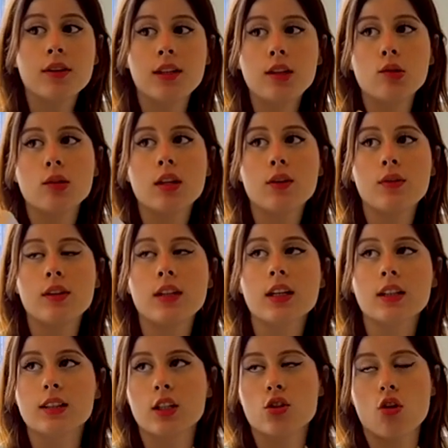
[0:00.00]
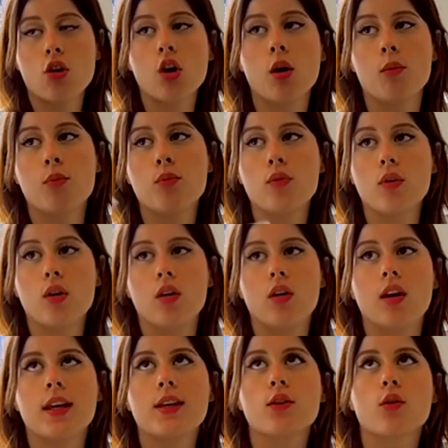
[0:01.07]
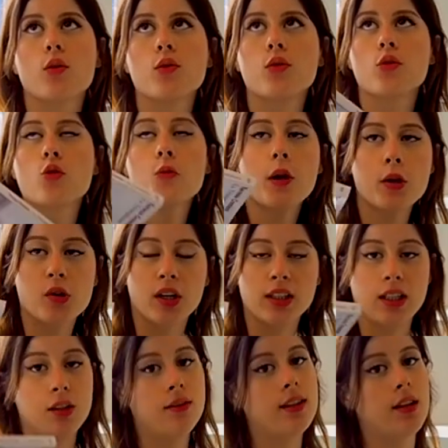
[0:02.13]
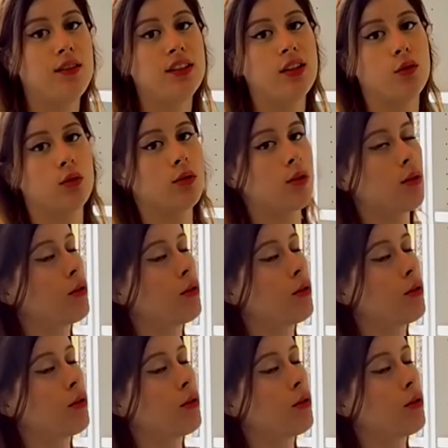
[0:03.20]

mais aussi de définir des genres comme euh, ayant une supériorité vis à -vis